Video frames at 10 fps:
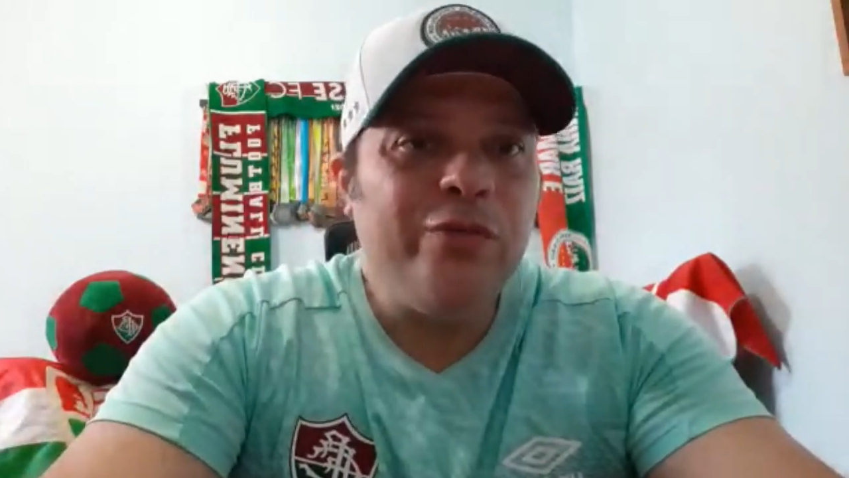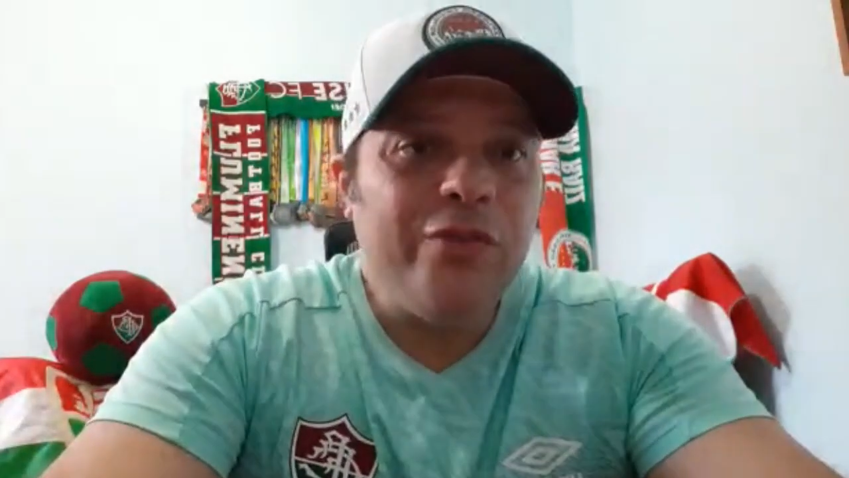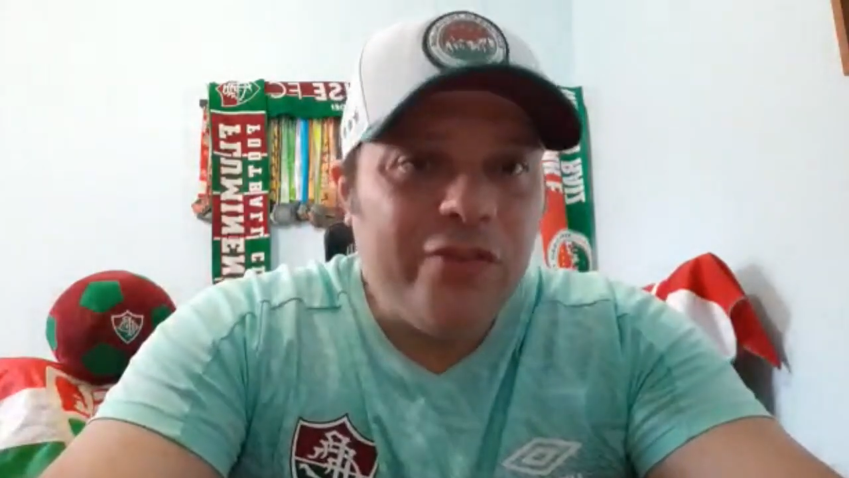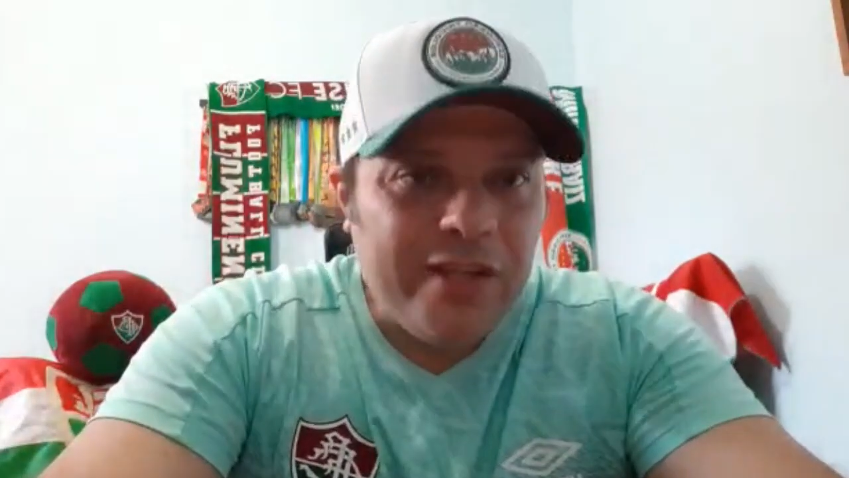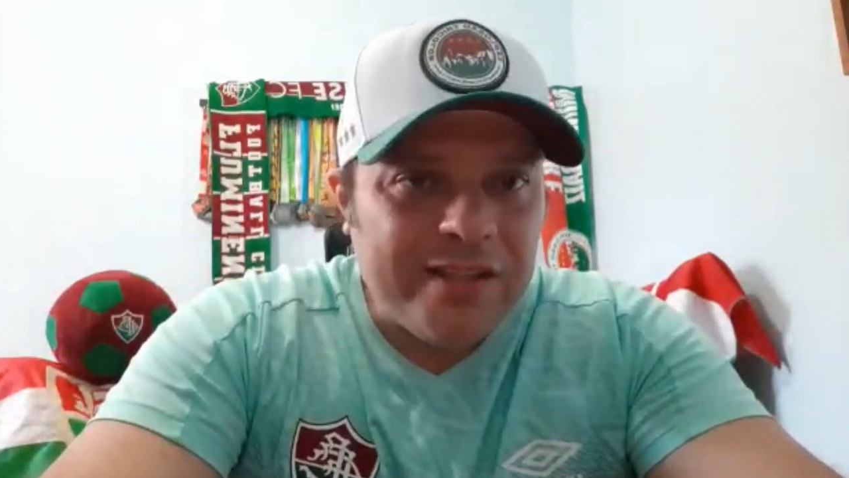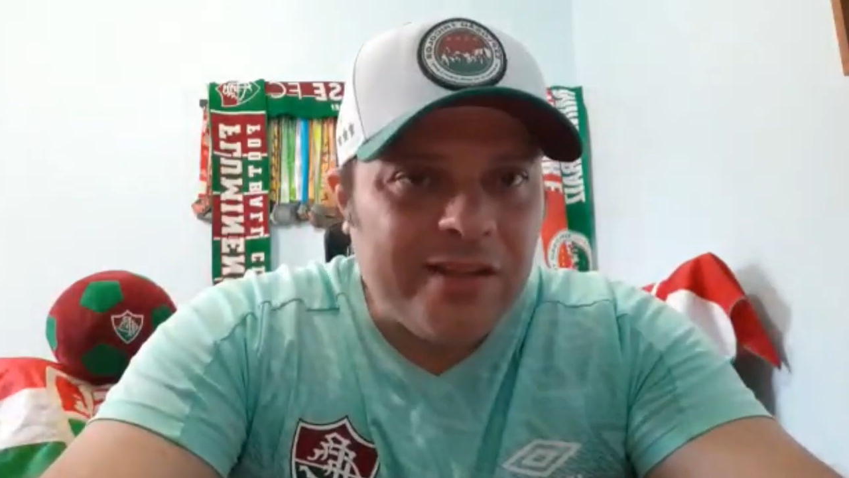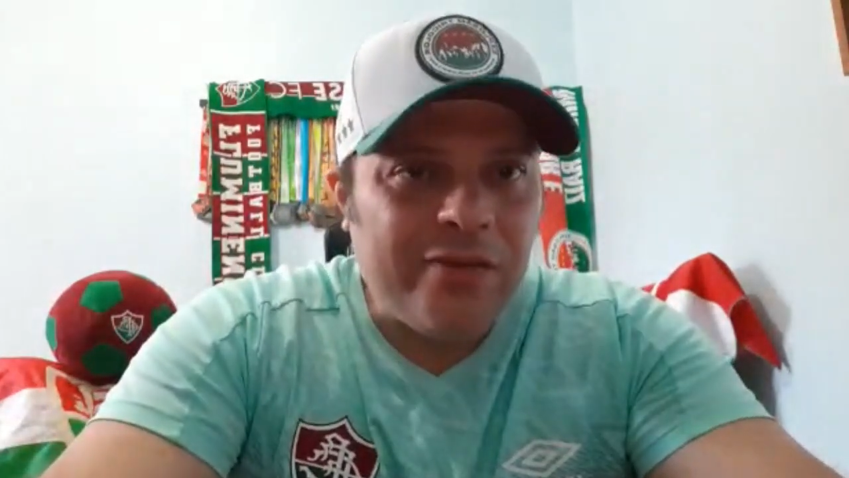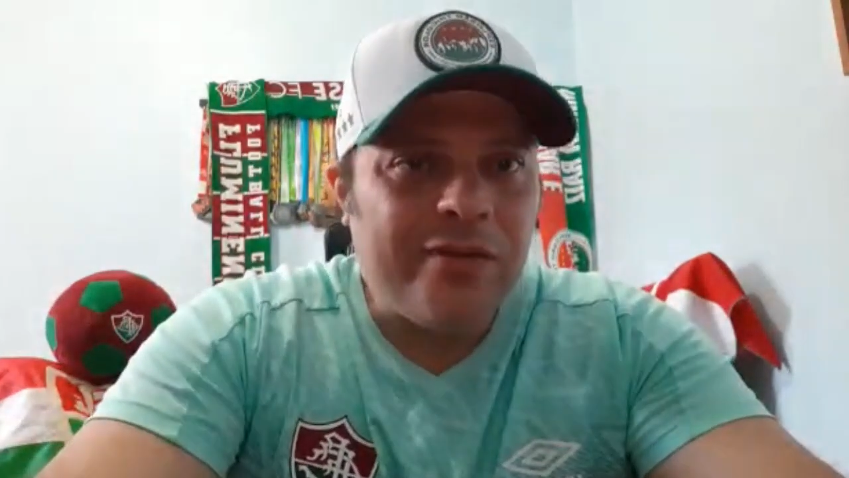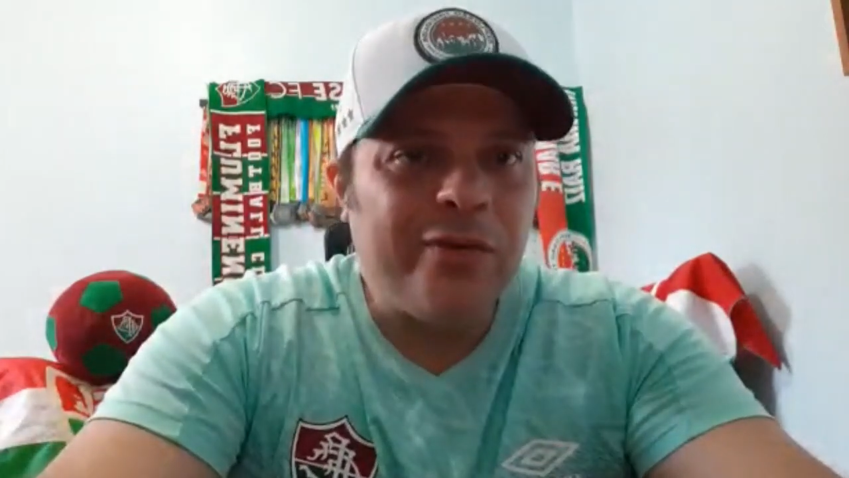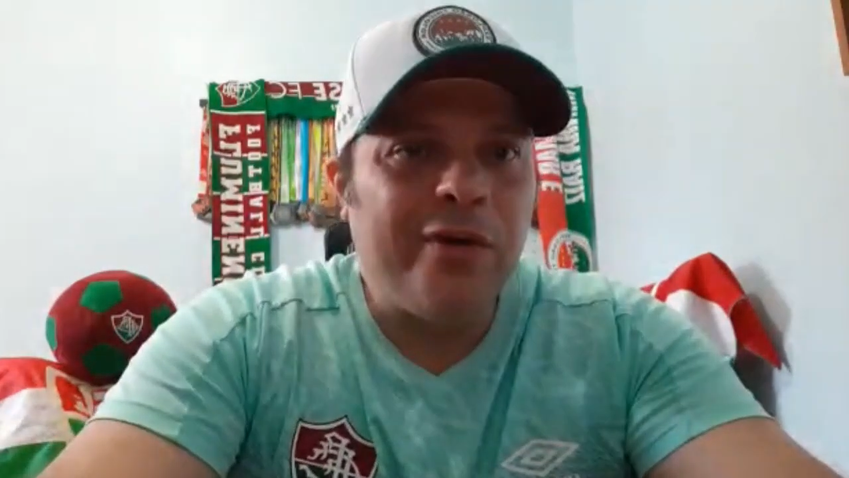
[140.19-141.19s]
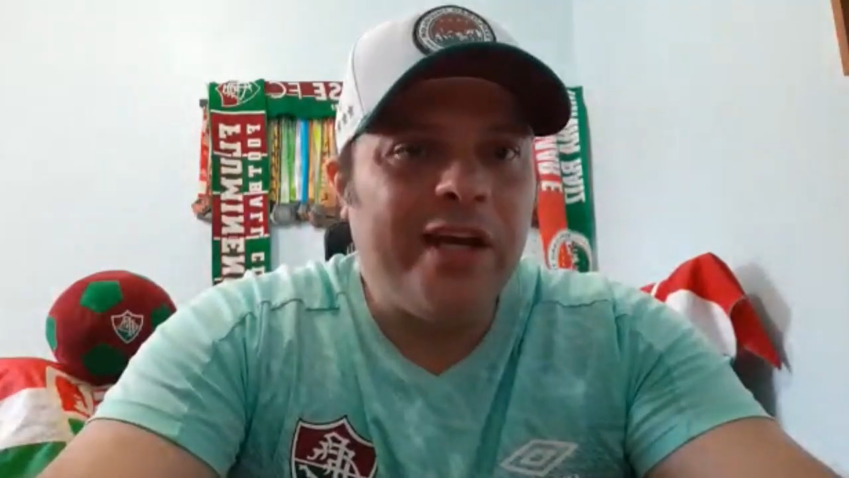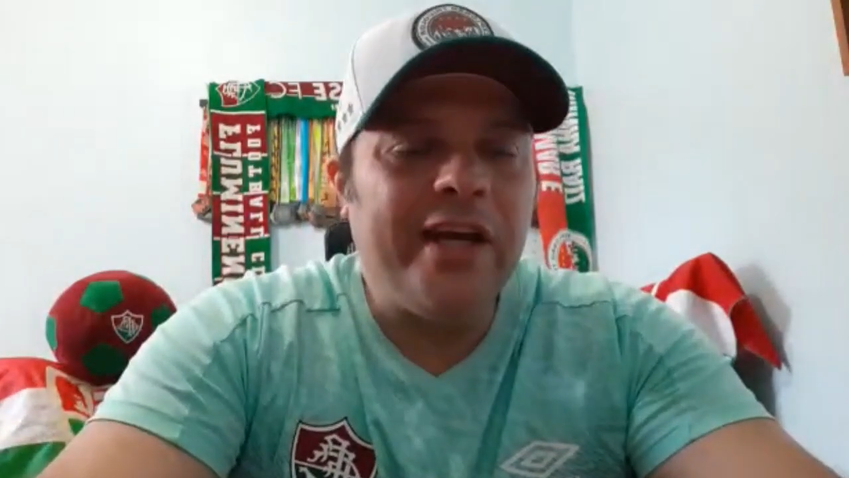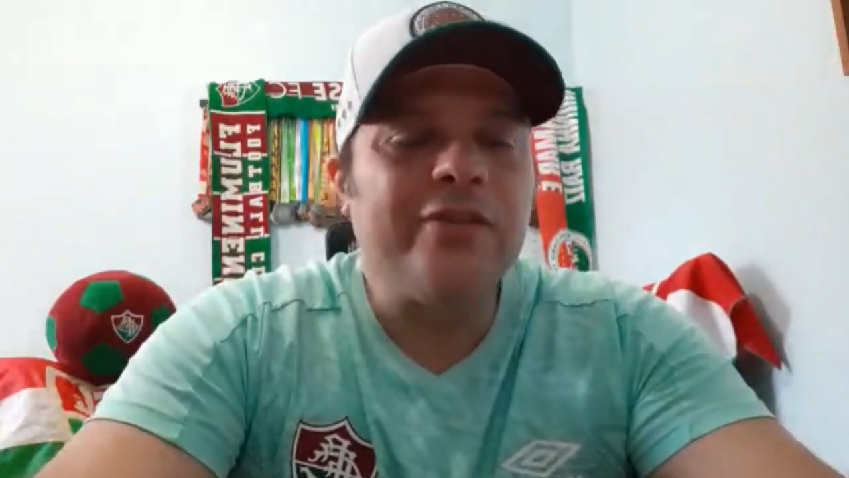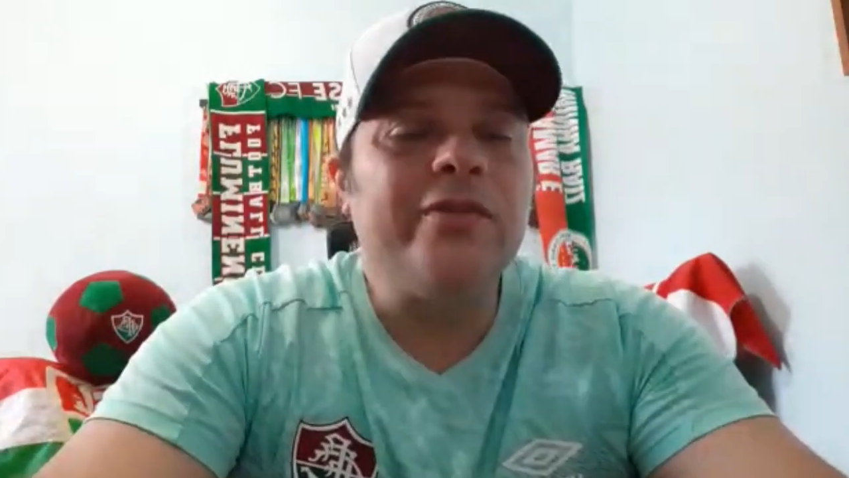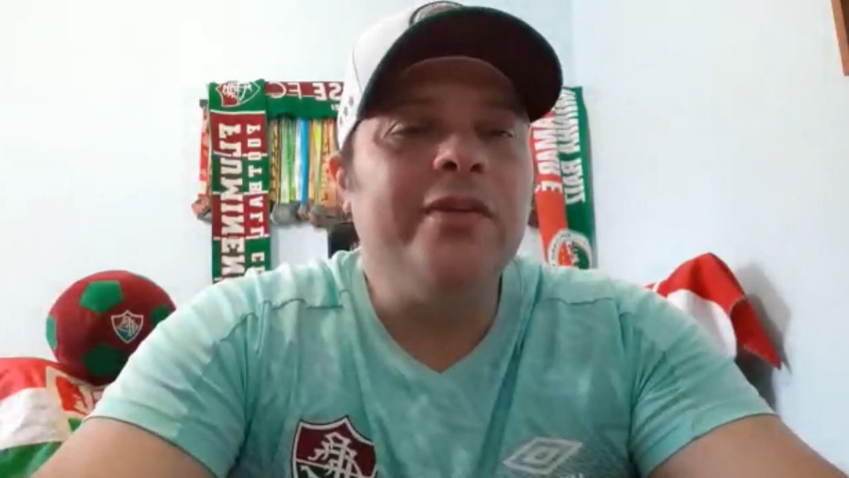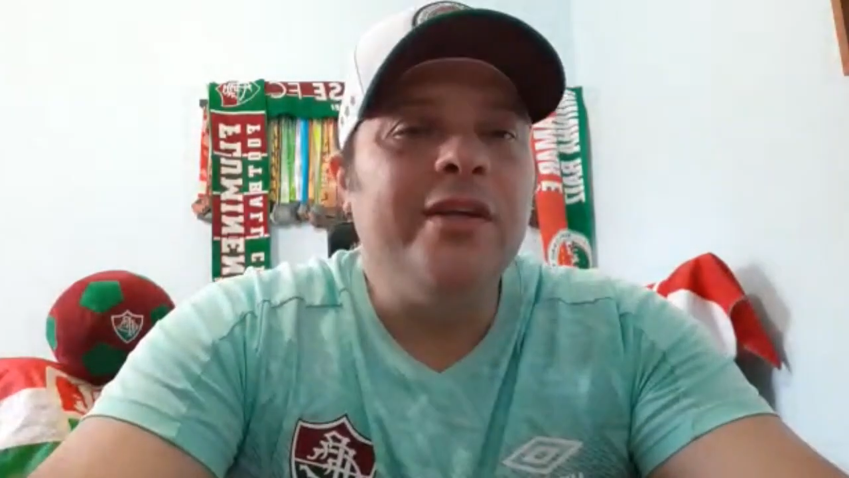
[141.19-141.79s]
notícias, correto?